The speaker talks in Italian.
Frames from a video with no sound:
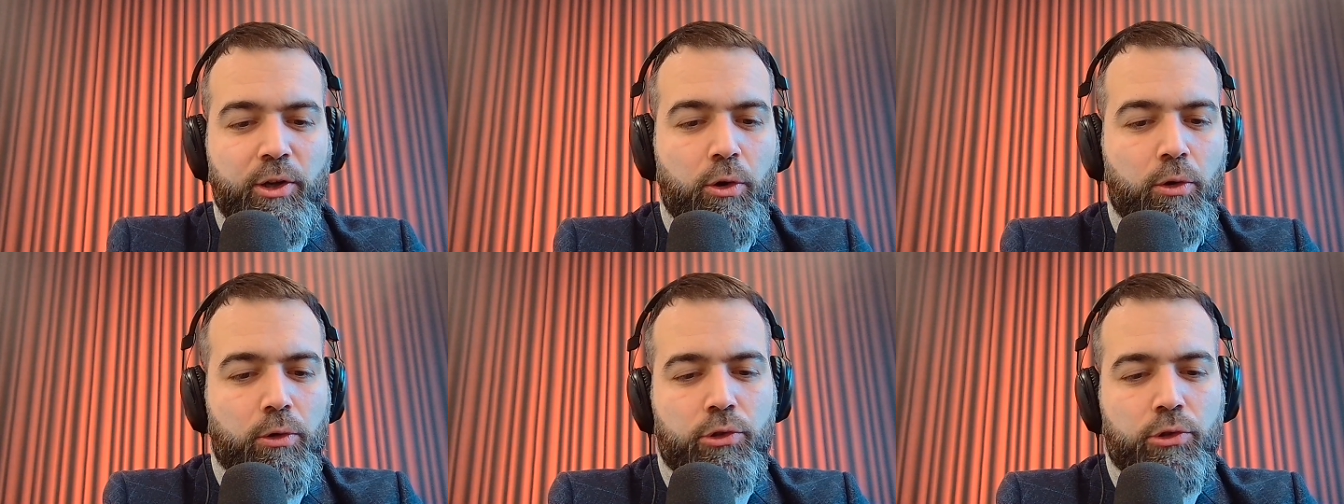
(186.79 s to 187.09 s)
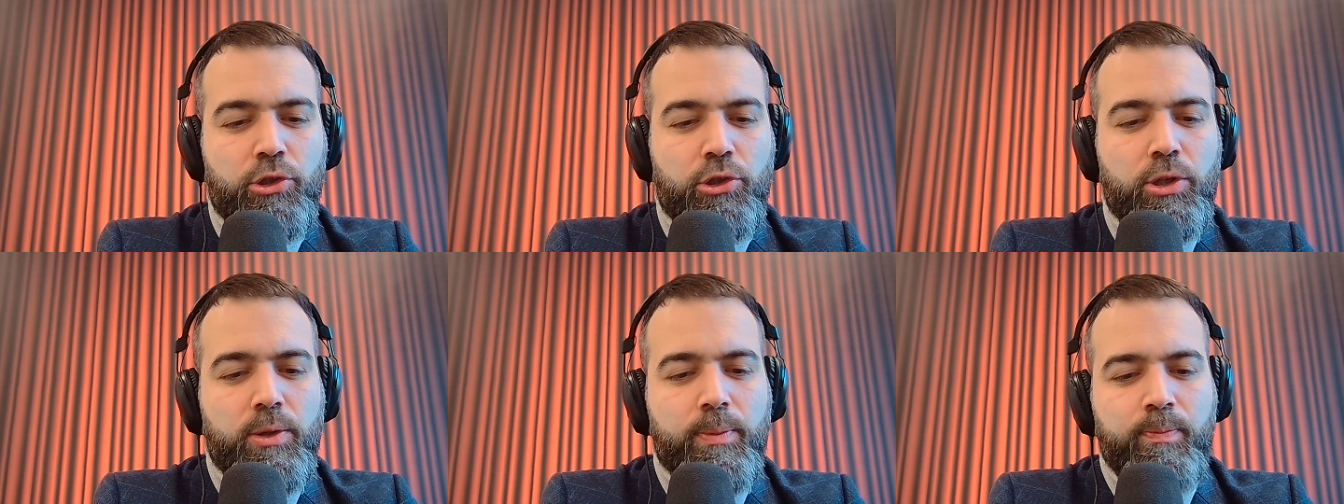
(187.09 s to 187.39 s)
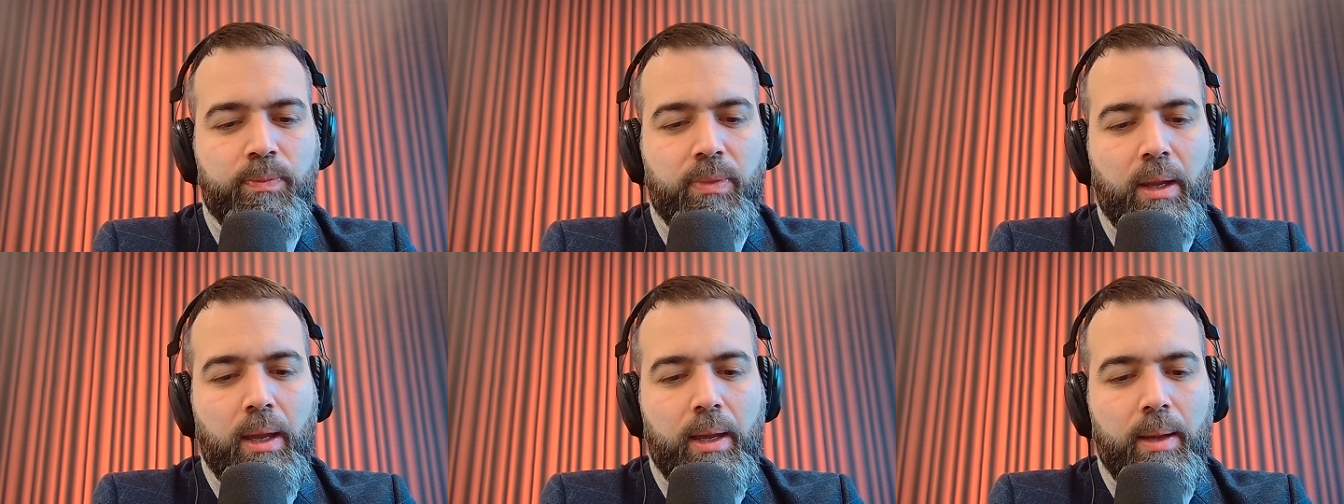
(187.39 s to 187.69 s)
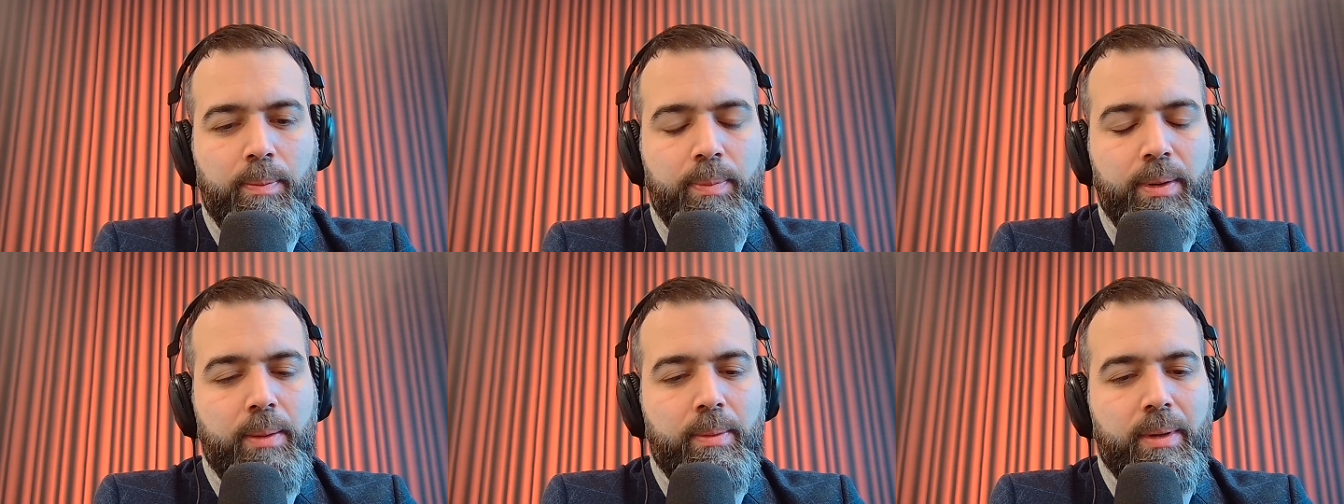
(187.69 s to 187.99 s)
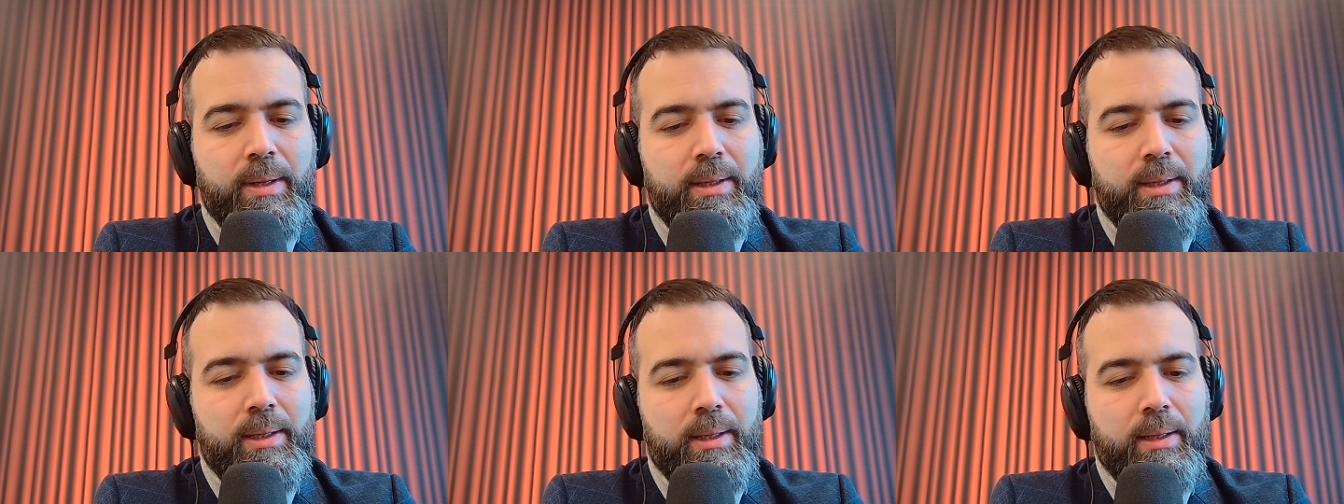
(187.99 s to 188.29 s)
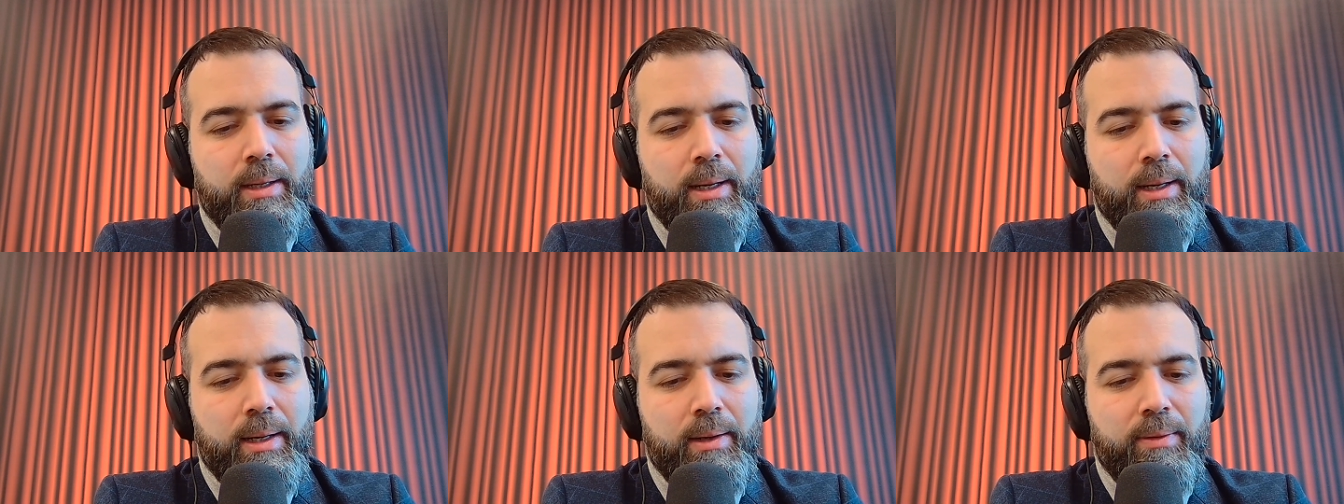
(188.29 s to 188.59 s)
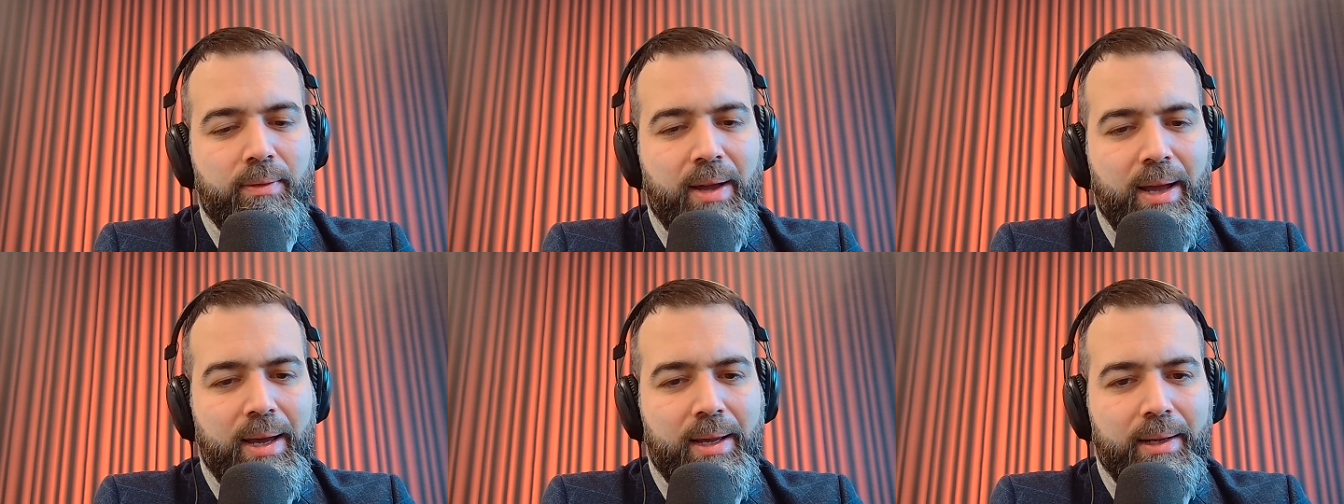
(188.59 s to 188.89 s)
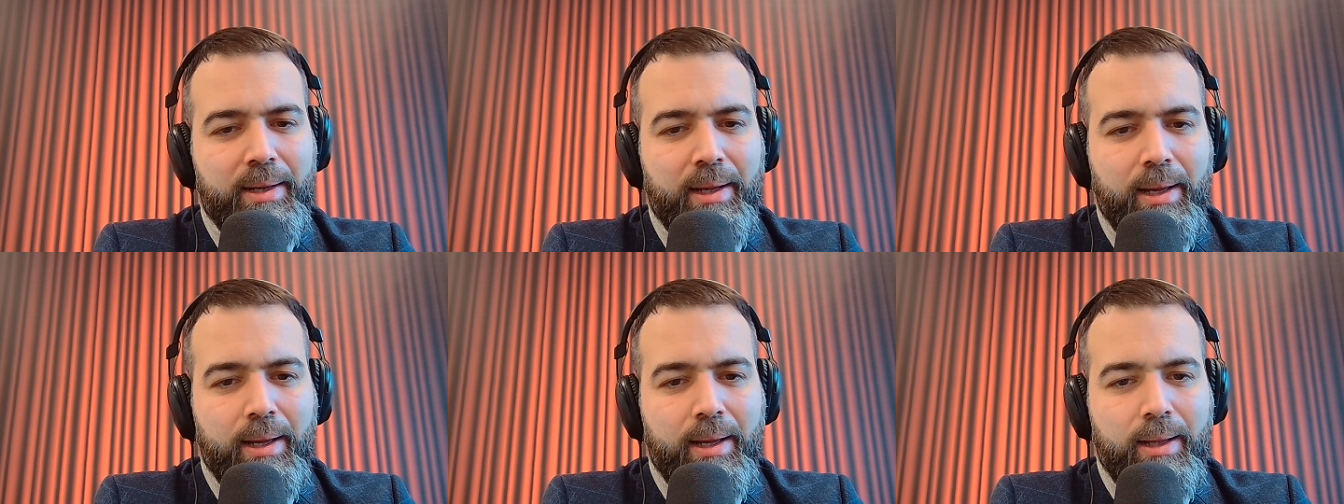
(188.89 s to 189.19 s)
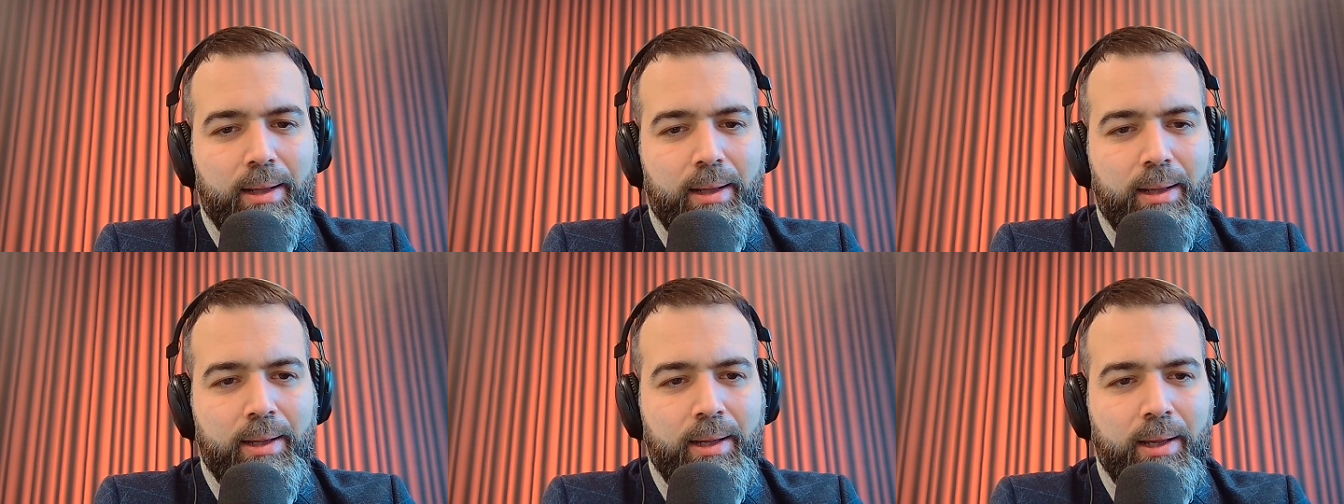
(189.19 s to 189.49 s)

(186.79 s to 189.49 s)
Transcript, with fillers: oggi e prima di arrivare a